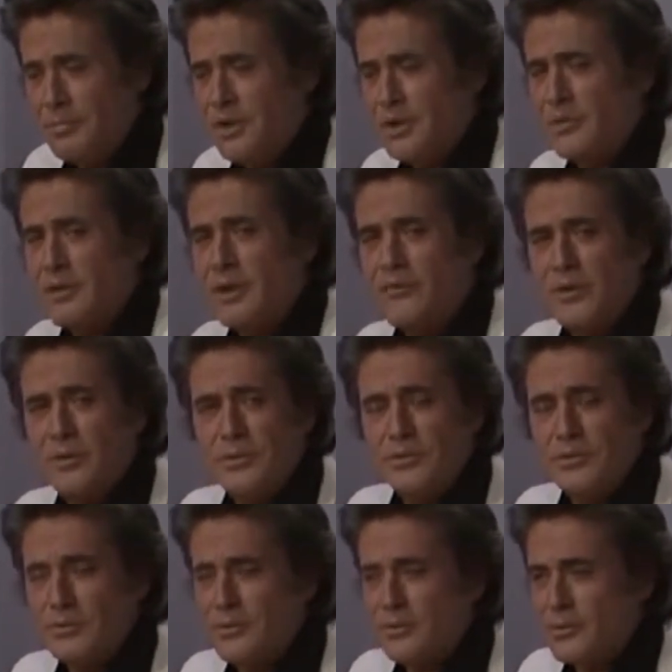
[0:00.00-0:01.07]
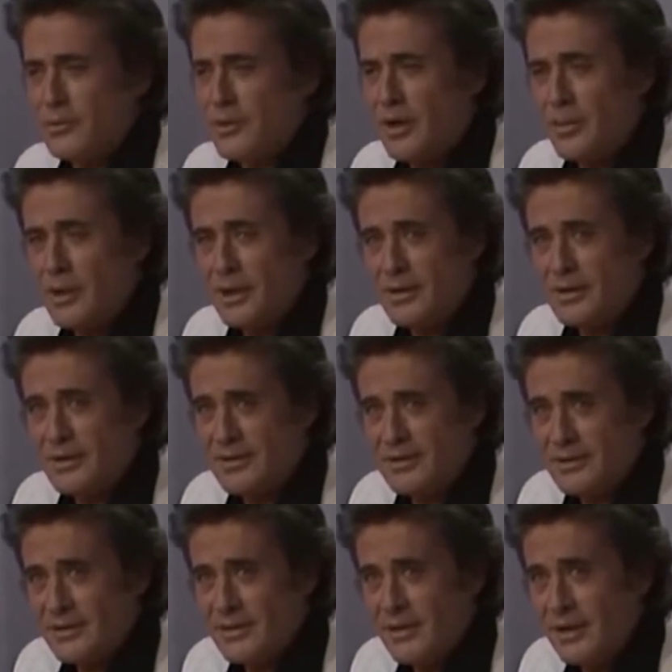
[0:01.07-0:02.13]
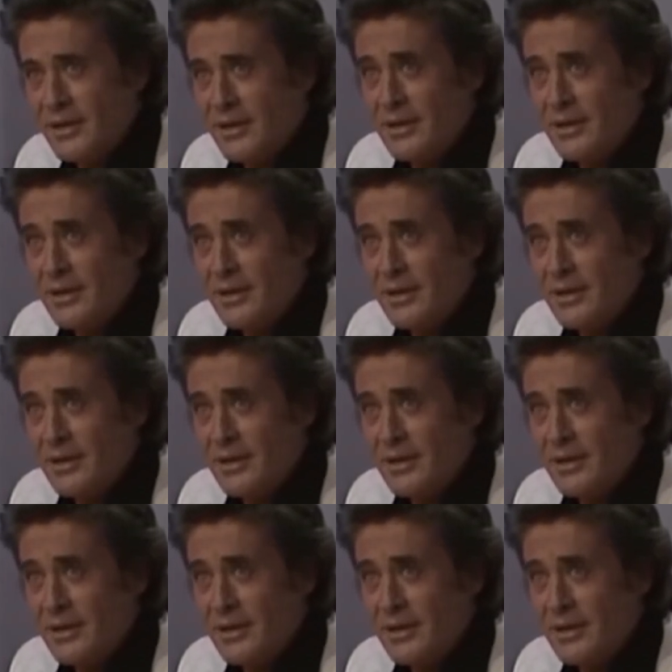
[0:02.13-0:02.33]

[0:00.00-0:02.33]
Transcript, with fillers: Benim kafamı tuttu kulağıma yaklaştı.